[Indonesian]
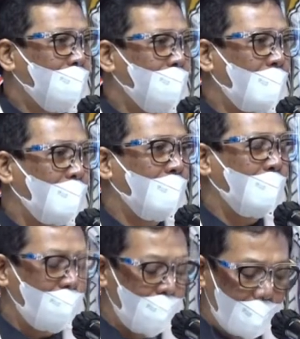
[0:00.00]
Merdeka
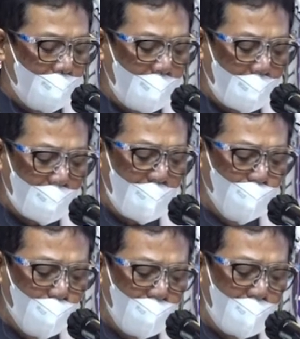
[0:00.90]
Belajar Kampus
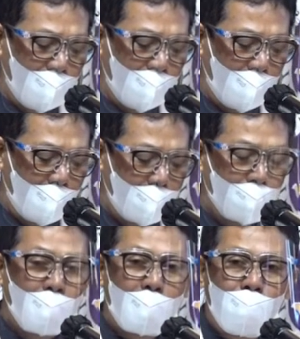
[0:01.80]
Merdeka,
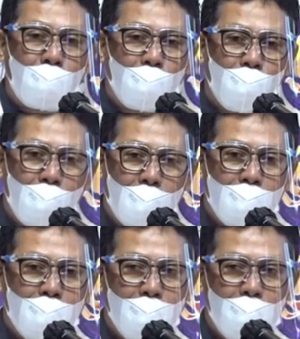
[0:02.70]
perguruan
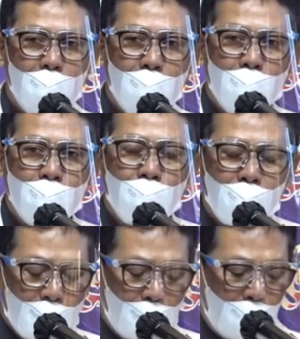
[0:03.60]
tinggi
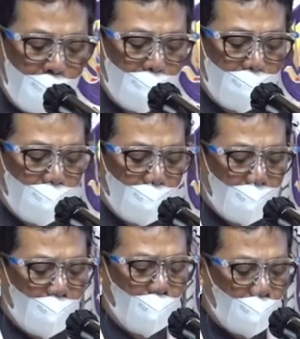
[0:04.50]
dan
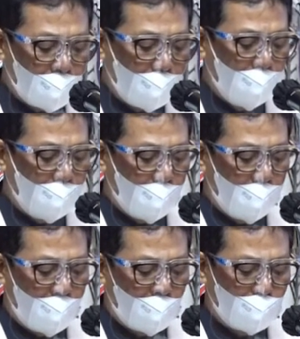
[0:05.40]
lulusannya
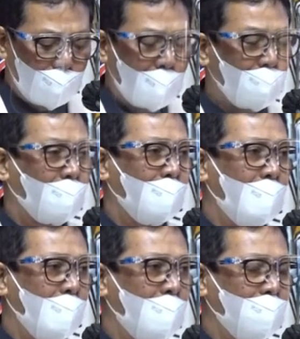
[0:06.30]
harus masuk
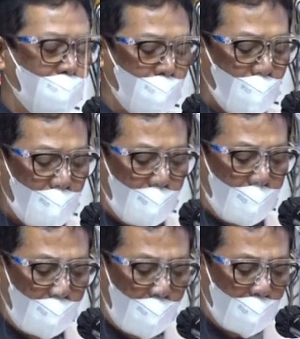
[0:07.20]
dalam
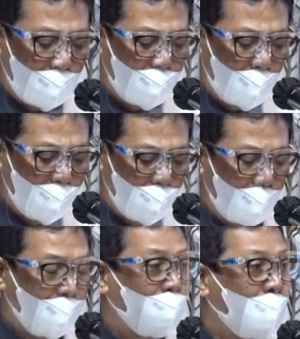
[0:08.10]
gerak kemajuan
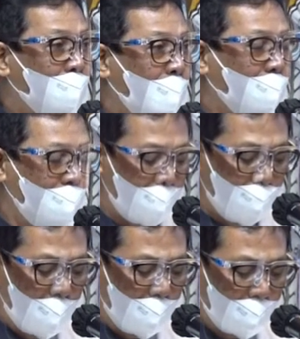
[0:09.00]
pembangunan
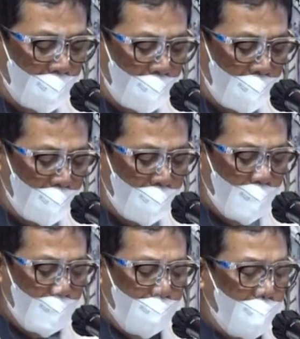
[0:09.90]
bangsa
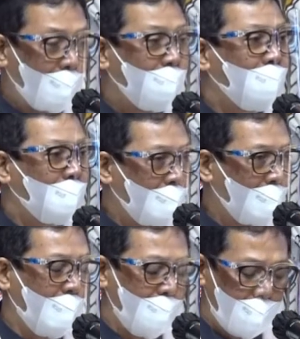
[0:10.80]
dan
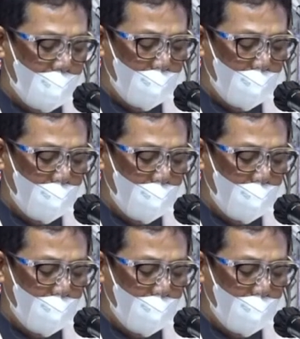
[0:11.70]
negara.